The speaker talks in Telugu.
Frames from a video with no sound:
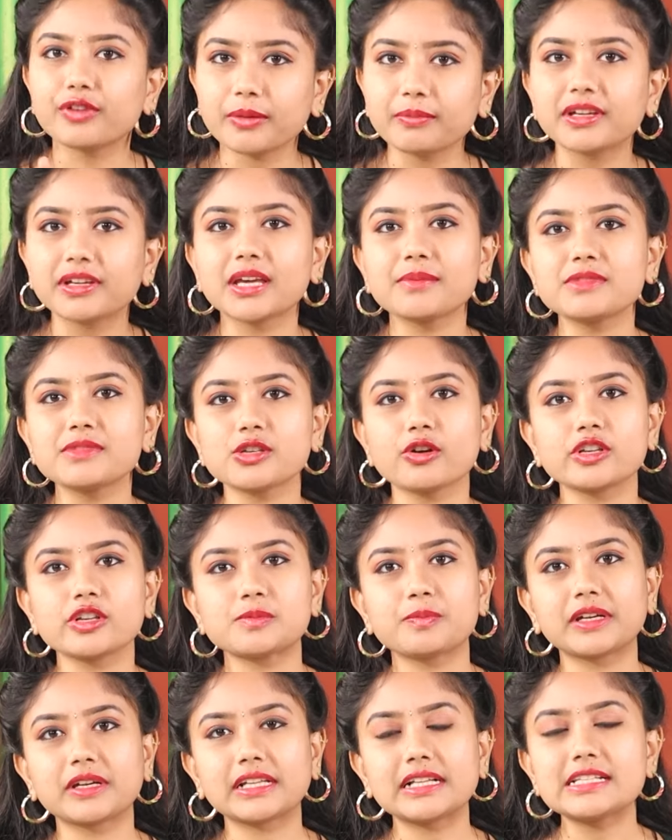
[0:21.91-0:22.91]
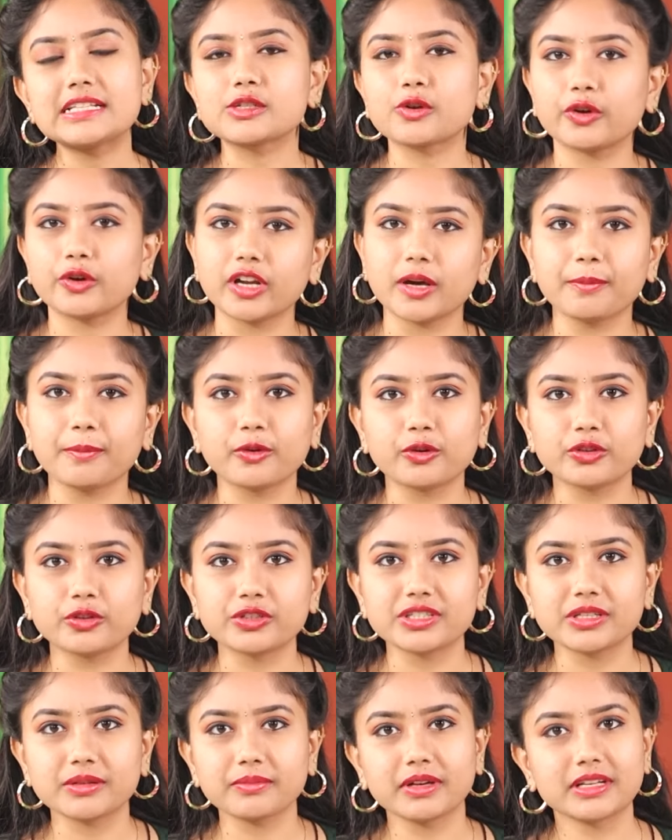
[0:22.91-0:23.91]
ఫ్రమ్ కిమ్స్ హాస్పిటల్స్ కొండాపూర్ నుంచి